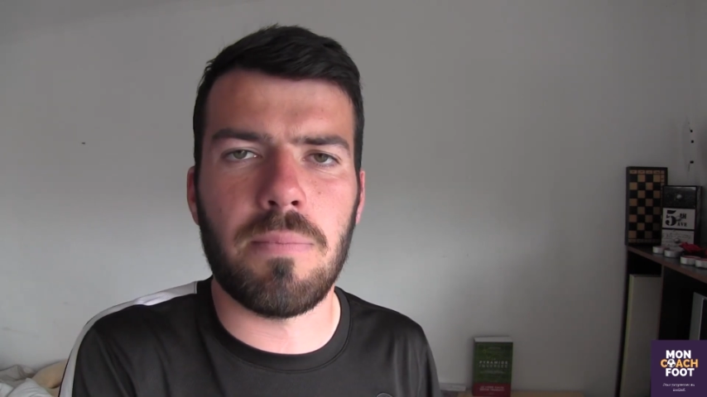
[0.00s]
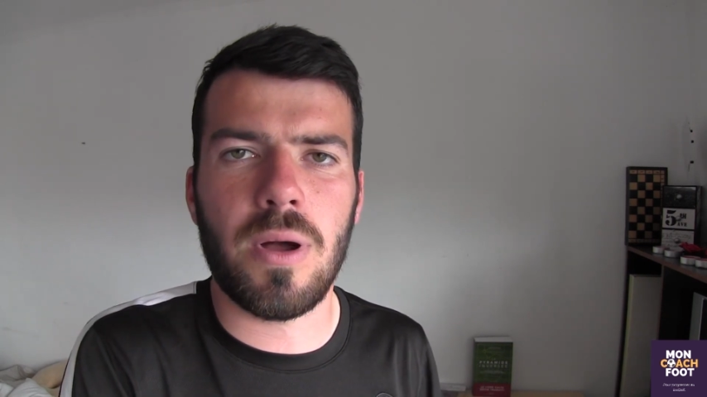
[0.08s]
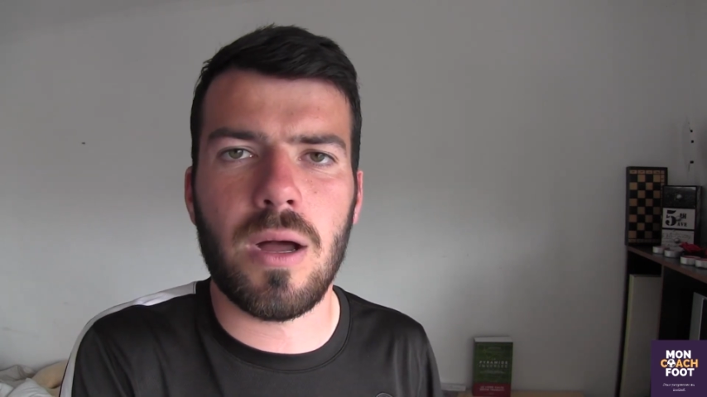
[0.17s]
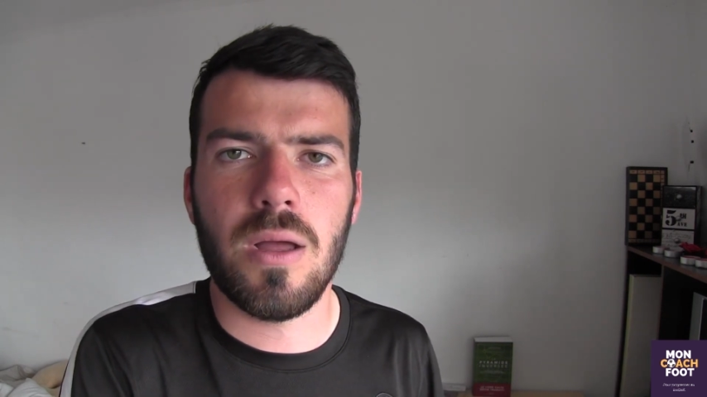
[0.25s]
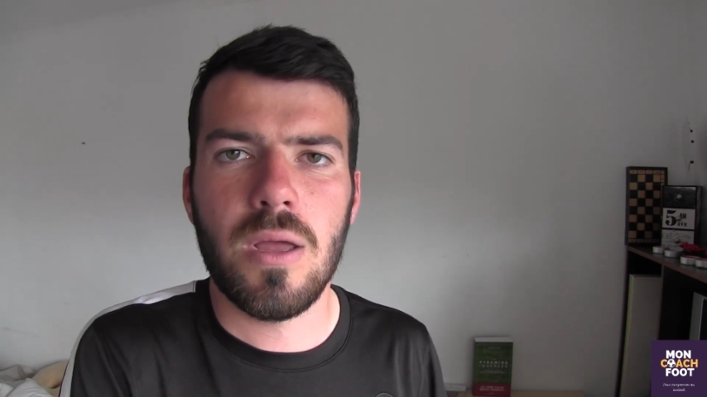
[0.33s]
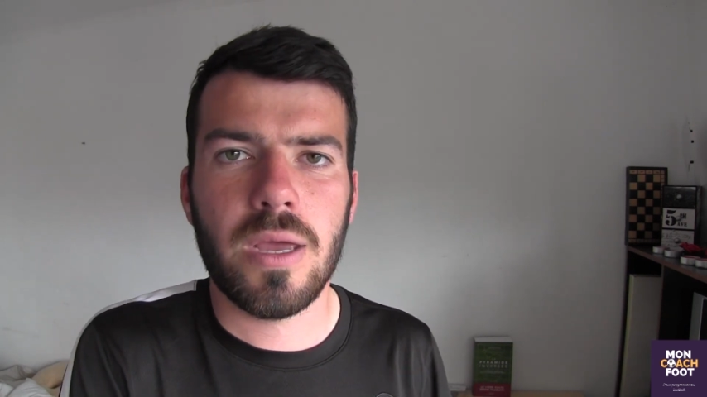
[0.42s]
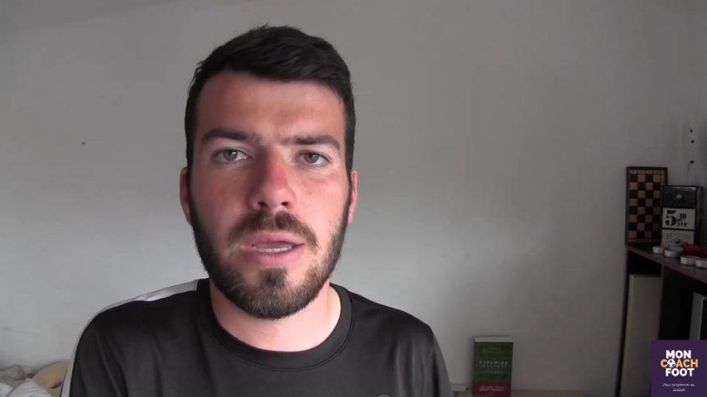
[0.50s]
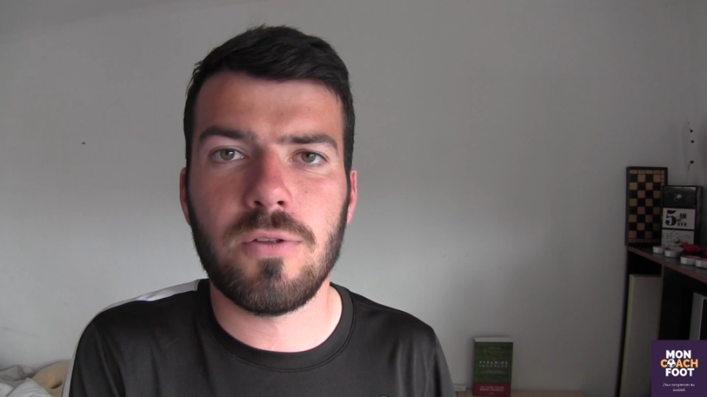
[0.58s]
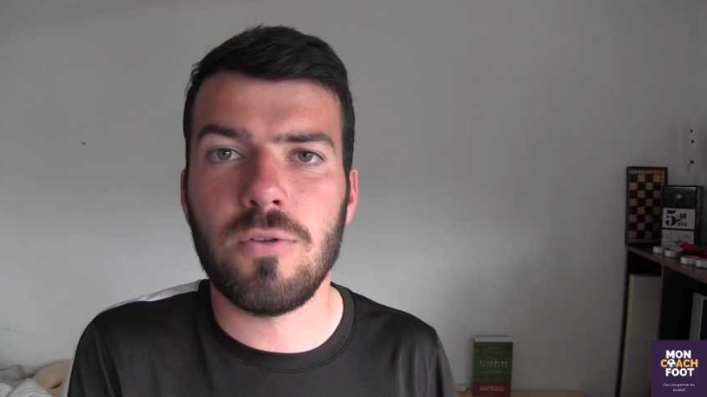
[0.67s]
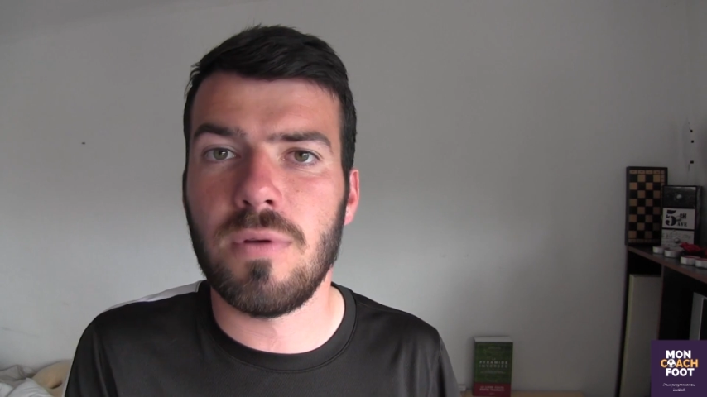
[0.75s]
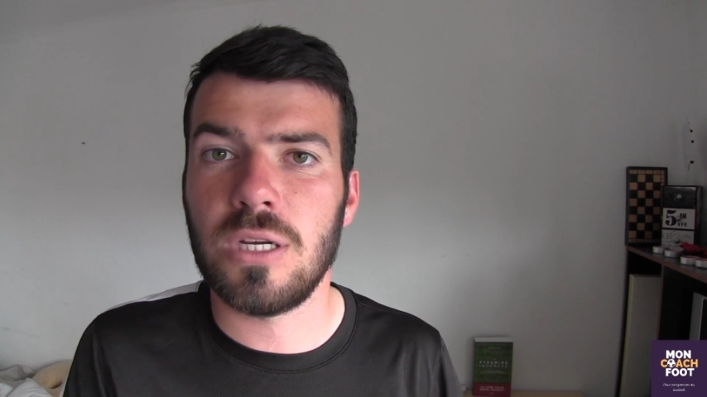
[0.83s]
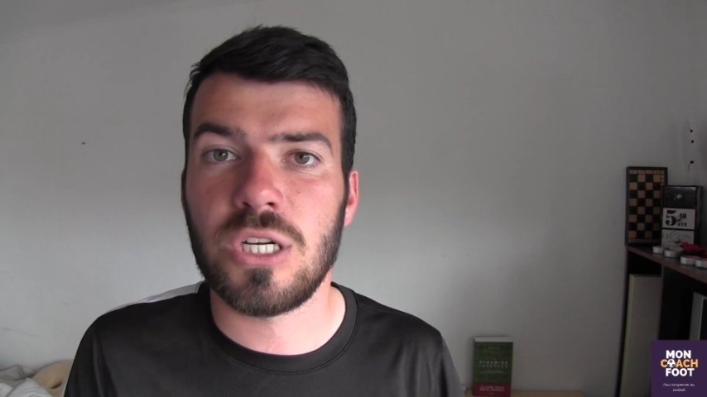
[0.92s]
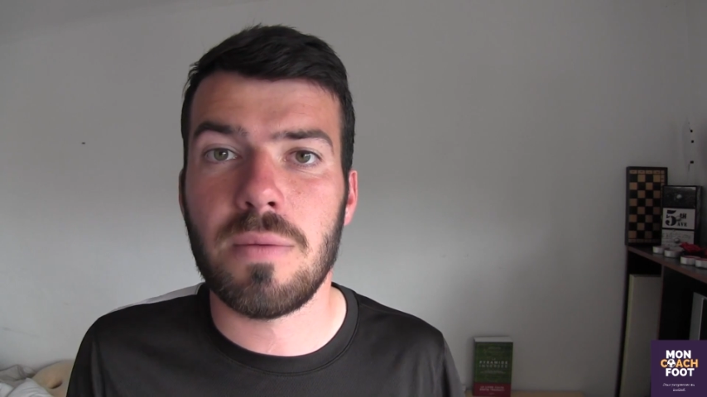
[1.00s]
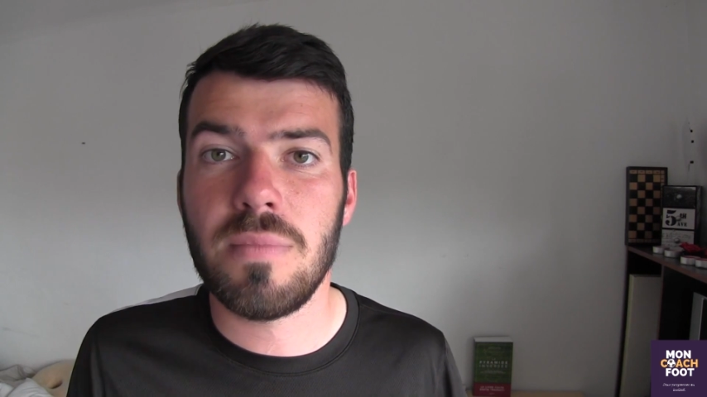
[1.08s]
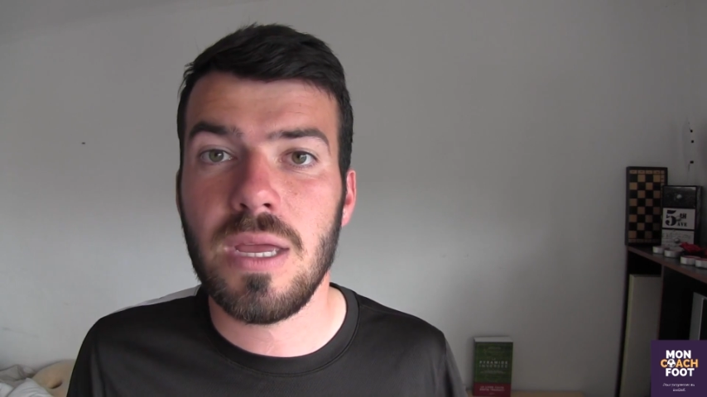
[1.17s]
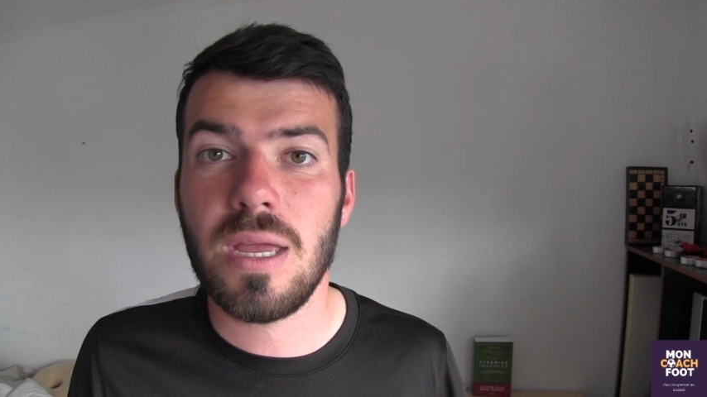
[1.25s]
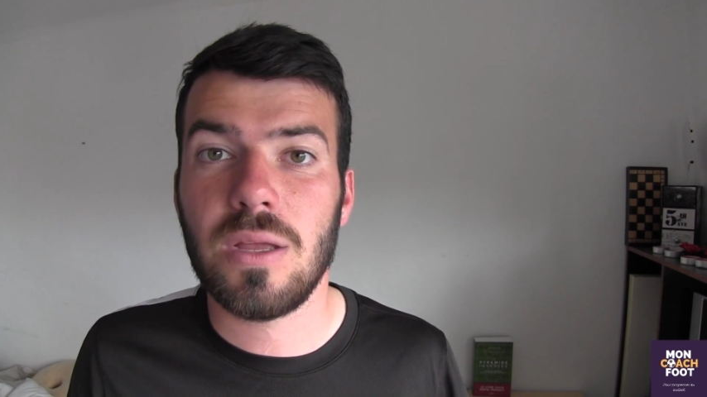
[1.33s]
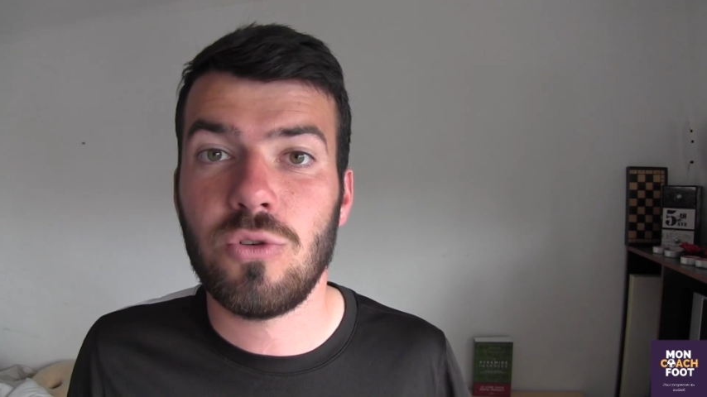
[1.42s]
pas et tu,
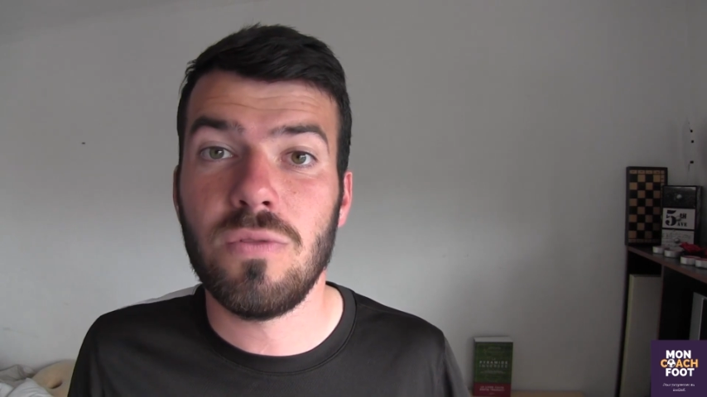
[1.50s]
jamais,